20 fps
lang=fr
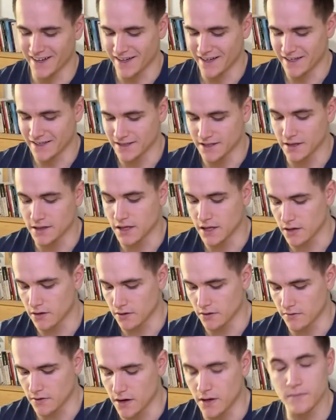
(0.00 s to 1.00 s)
C'était
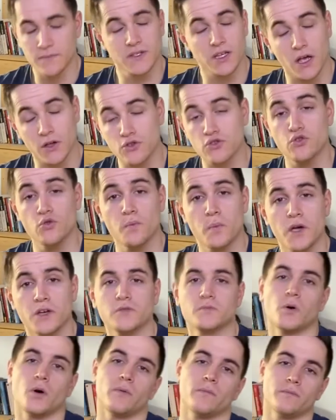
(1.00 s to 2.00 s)
voilà, c'est un super
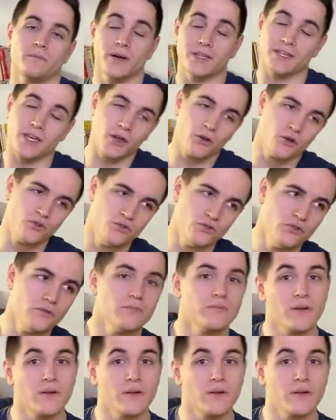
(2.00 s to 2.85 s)
sport, pas très connu, mais